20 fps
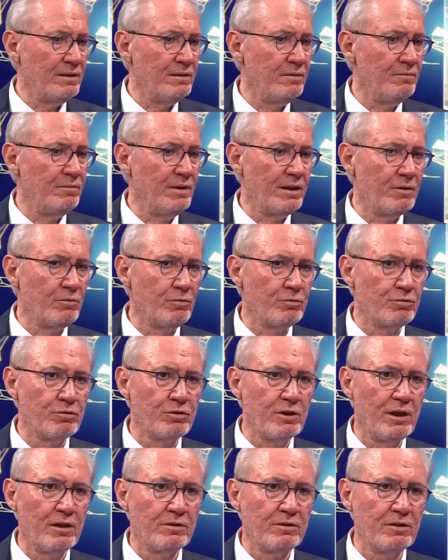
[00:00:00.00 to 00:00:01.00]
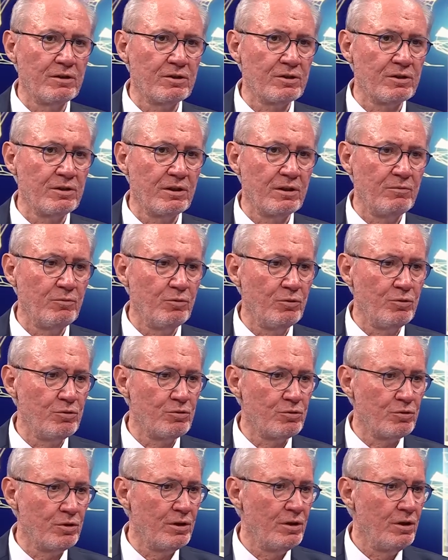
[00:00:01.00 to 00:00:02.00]
Di Maria 36 yaşındaki bir
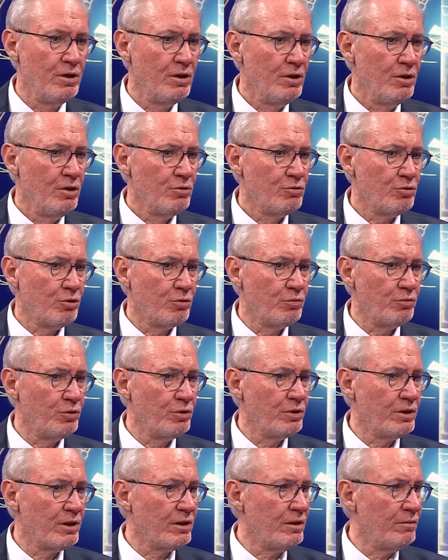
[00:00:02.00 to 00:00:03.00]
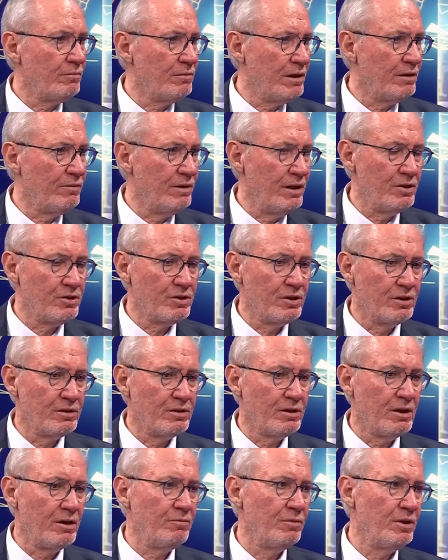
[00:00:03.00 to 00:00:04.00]
oyuncuya çok büyük rakamlar vereceğini
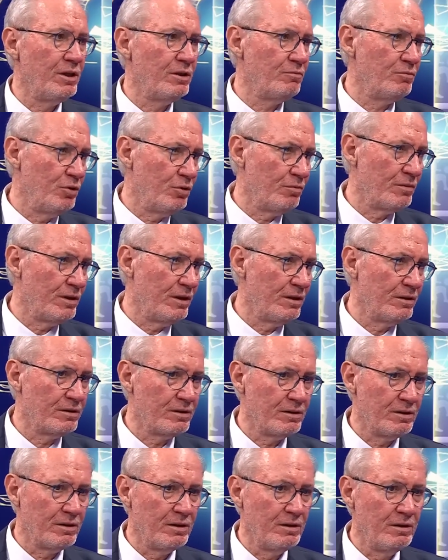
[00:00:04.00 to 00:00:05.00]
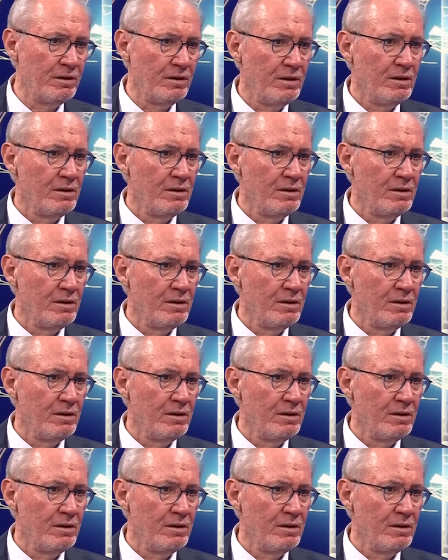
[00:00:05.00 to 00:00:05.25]
tahmin etmiyorum Galatasaray'ı.